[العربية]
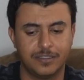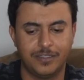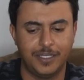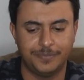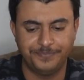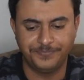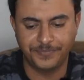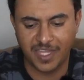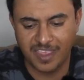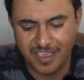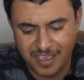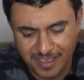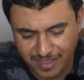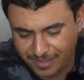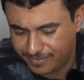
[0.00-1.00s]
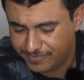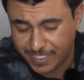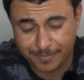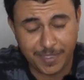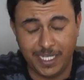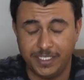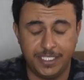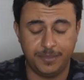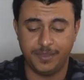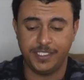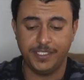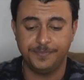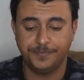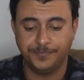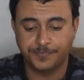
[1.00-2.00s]
قدام فما
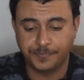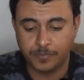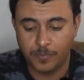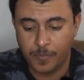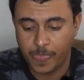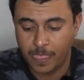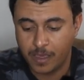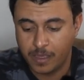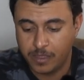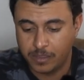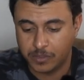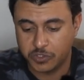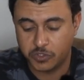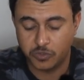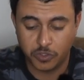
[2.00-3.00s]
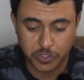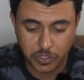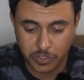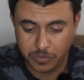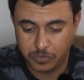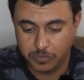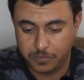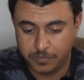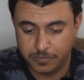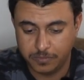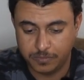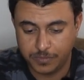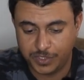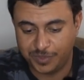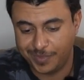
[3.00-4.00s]
عجبني الصوت حلو
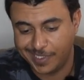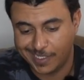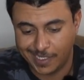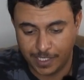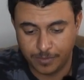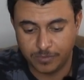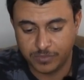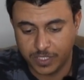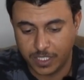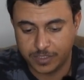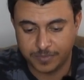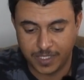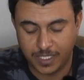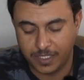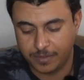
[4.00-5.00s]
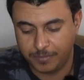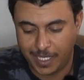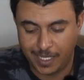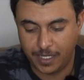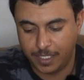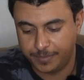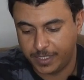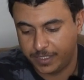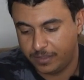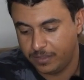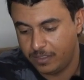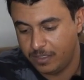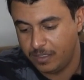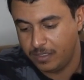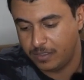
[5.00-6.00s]
السبيكر يعني ممتاز مع علامه
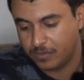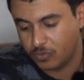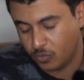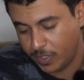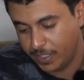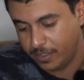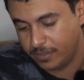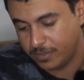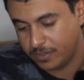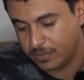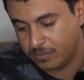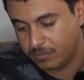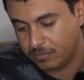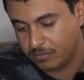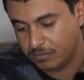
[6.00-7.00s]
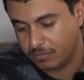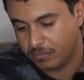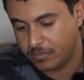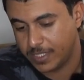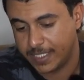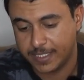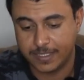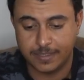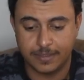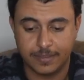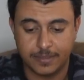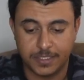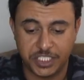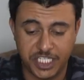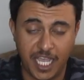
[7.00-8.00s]
كويس
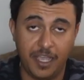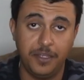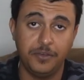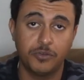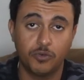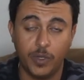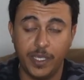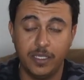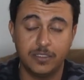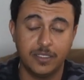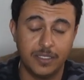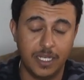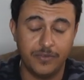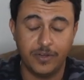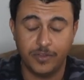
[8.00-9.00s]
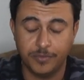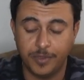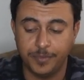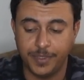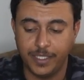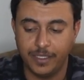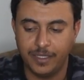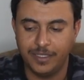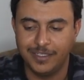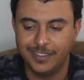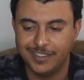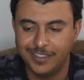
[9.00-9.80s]
الشحن كويس لان 2800